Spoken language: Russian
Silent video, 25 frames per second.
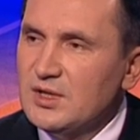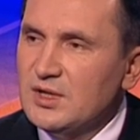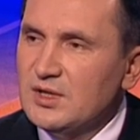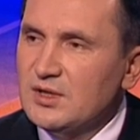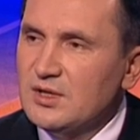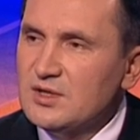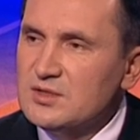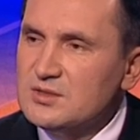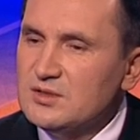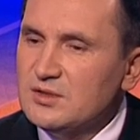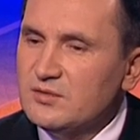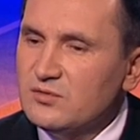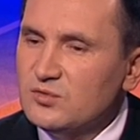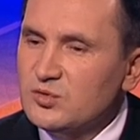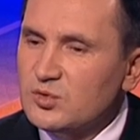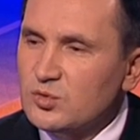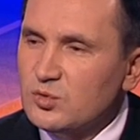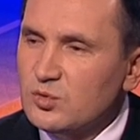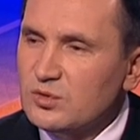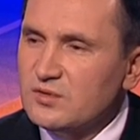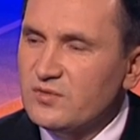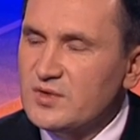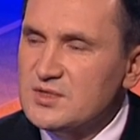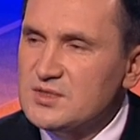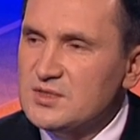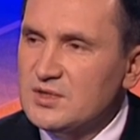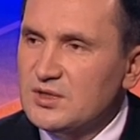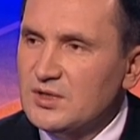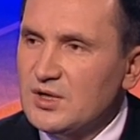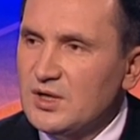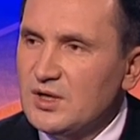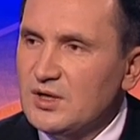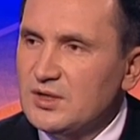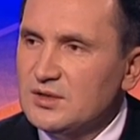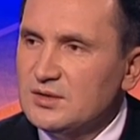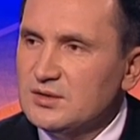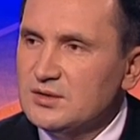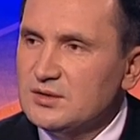Если вдруг
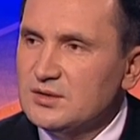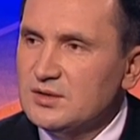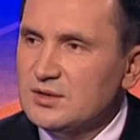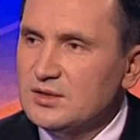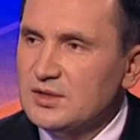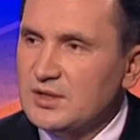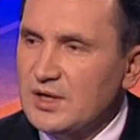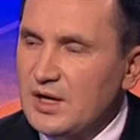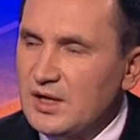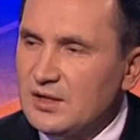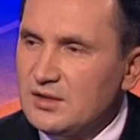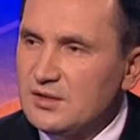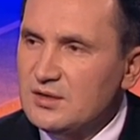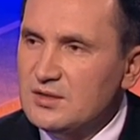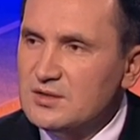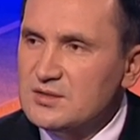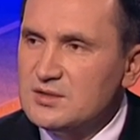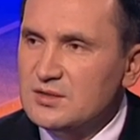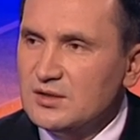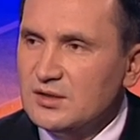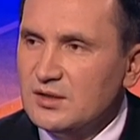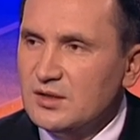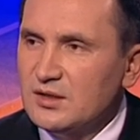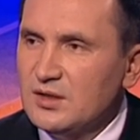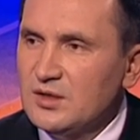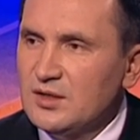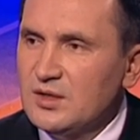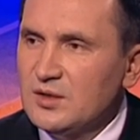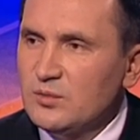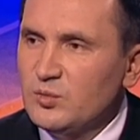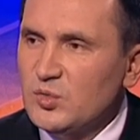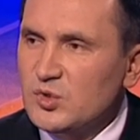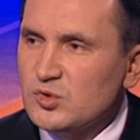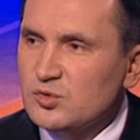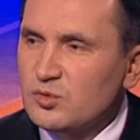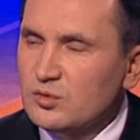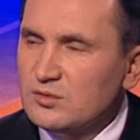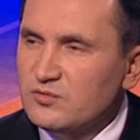возникает э, коллизия
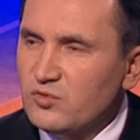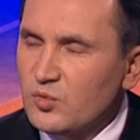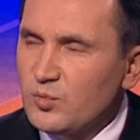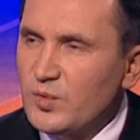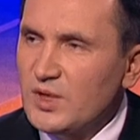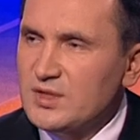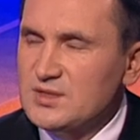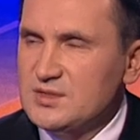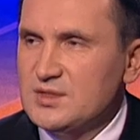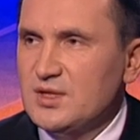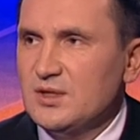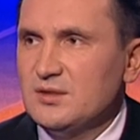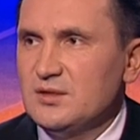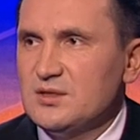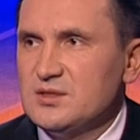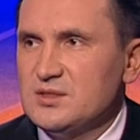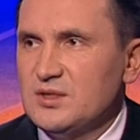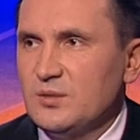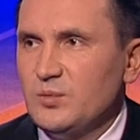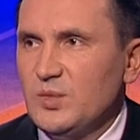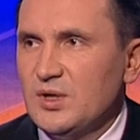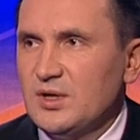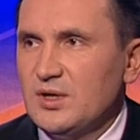между двумя ценностями,